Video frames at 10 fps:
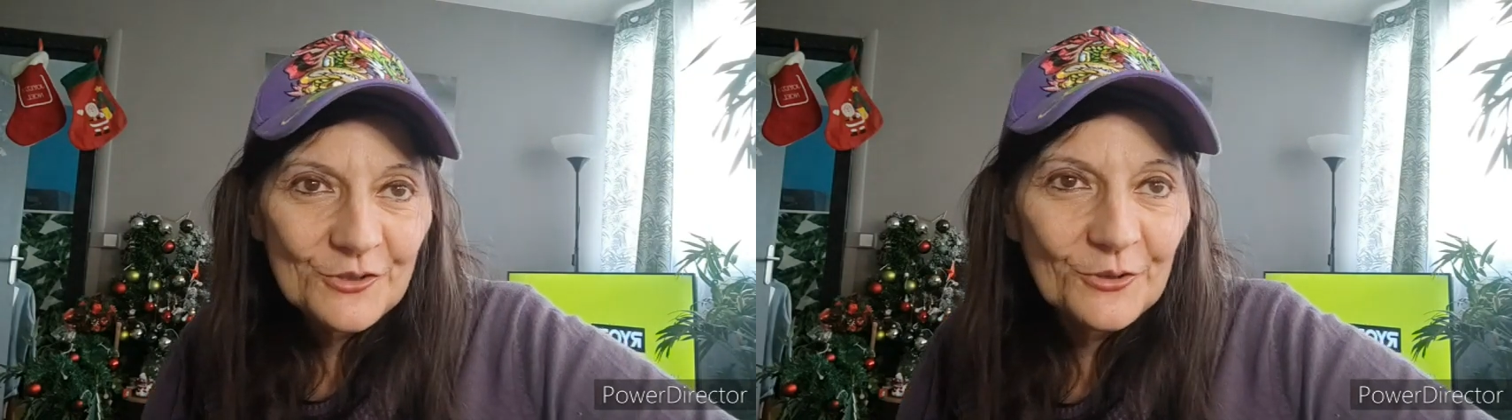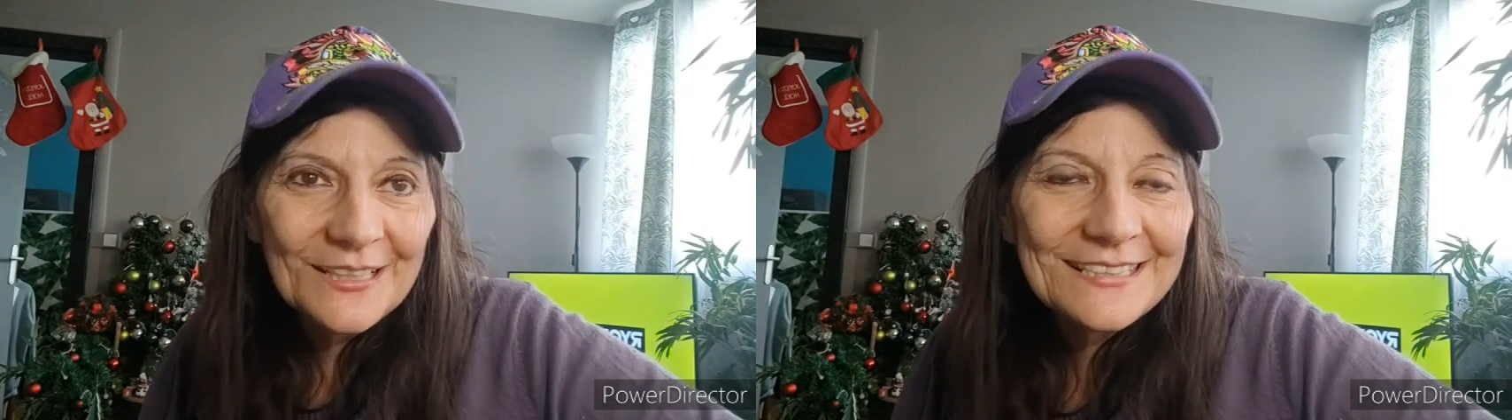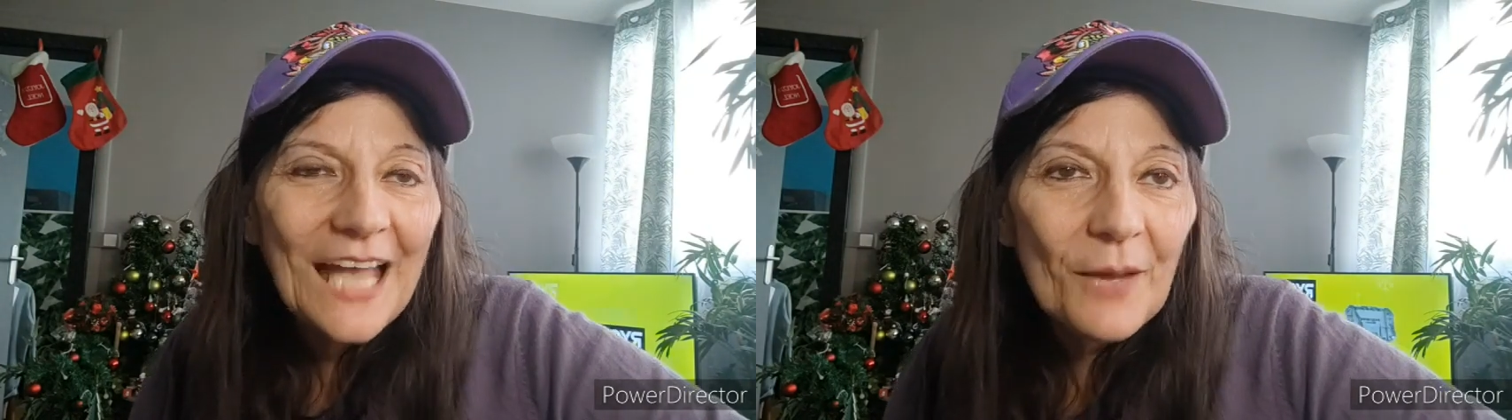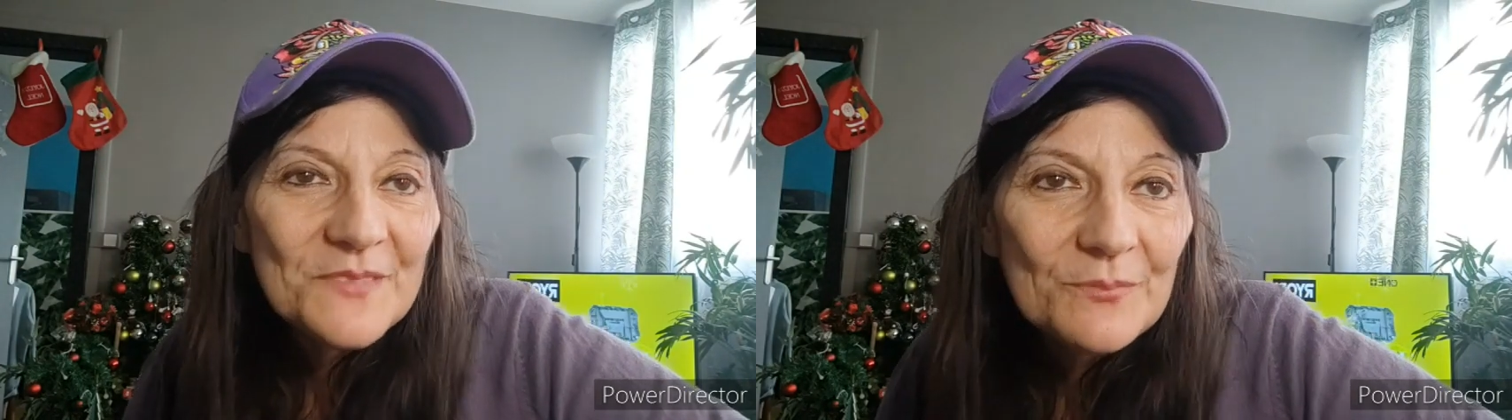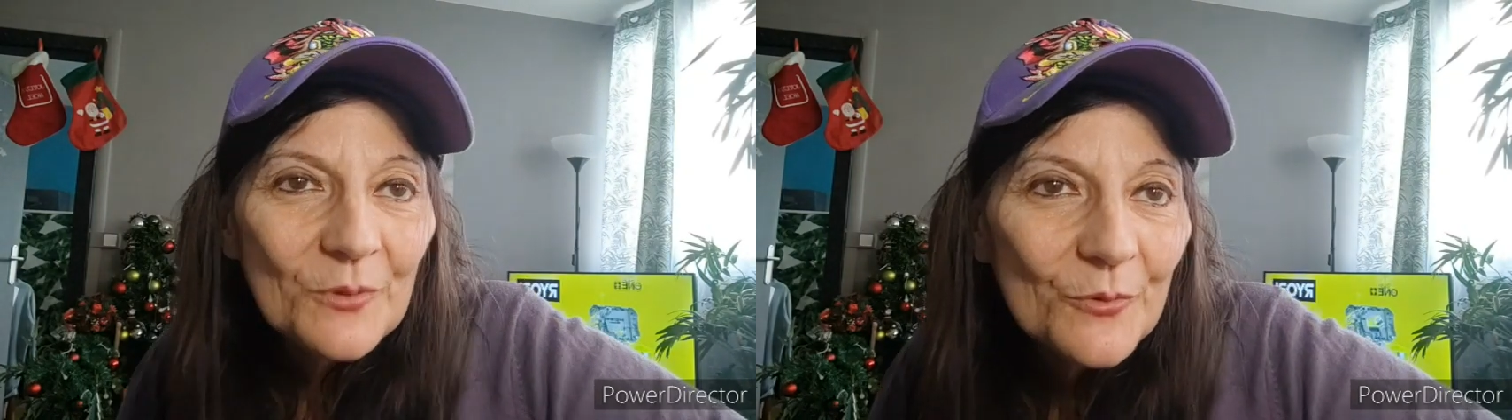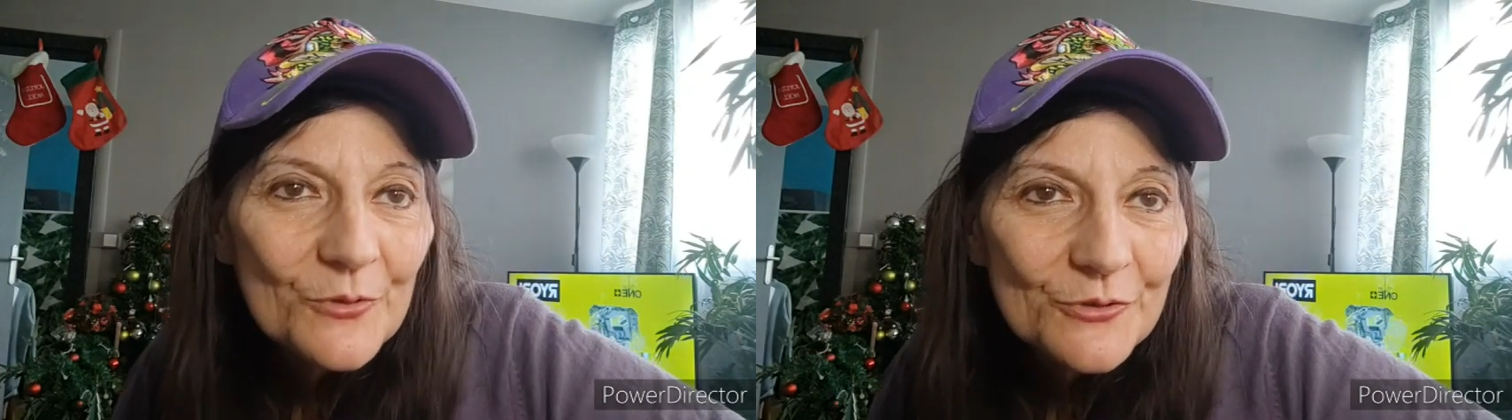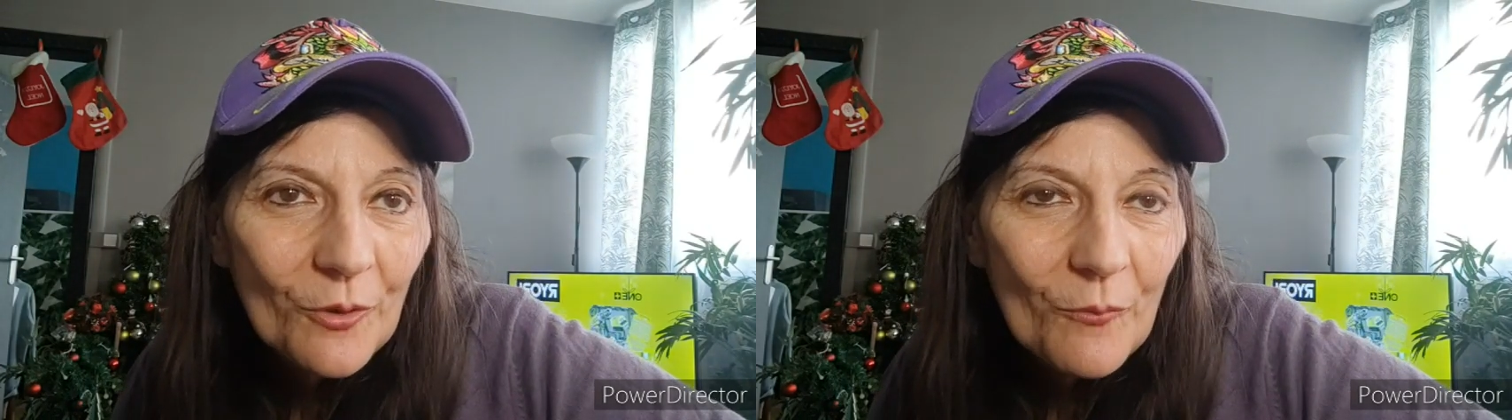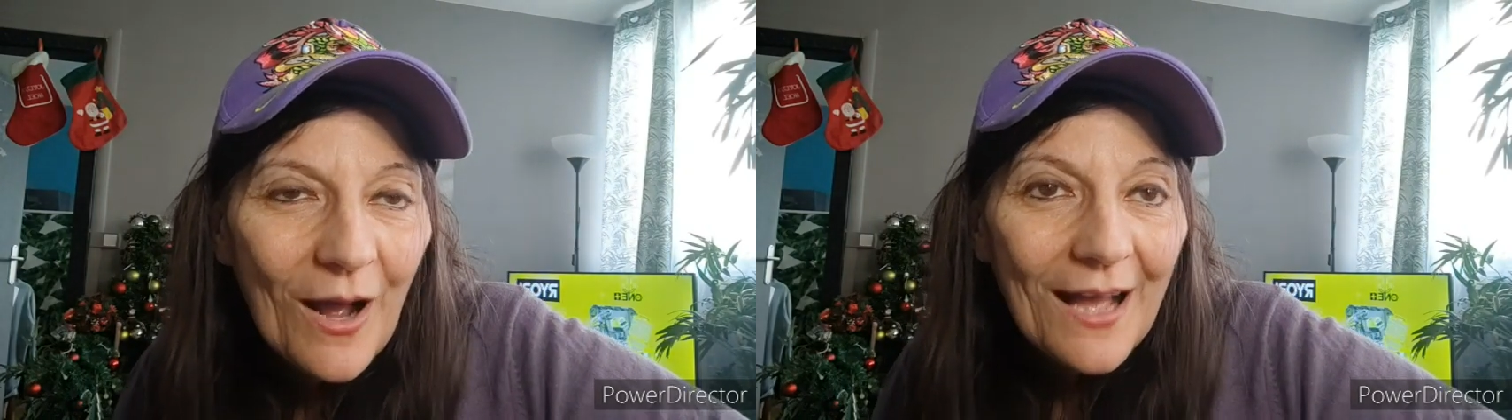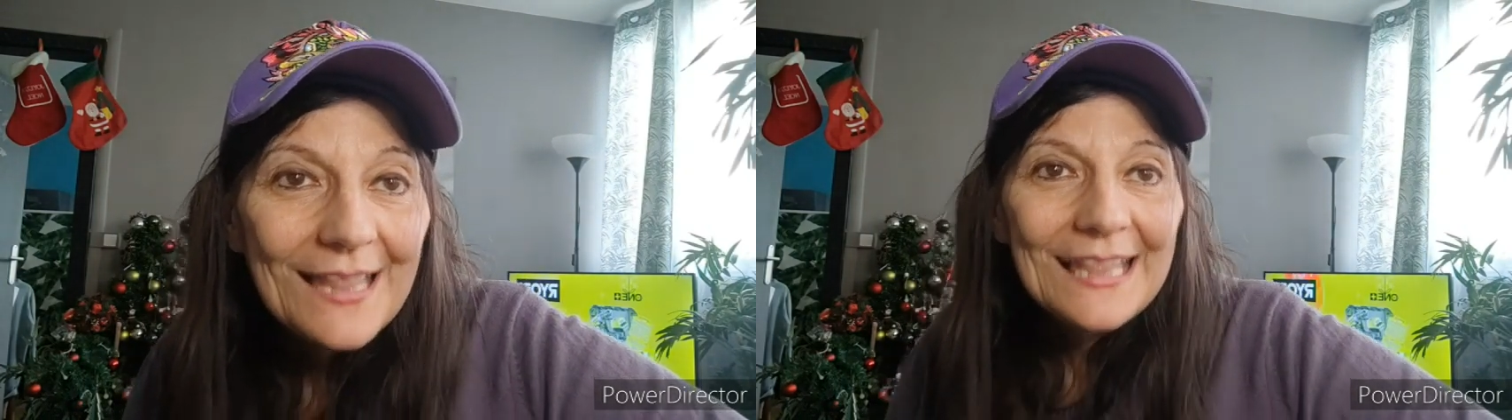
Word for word: vous en connaîtrez un petit peu plus sur moi.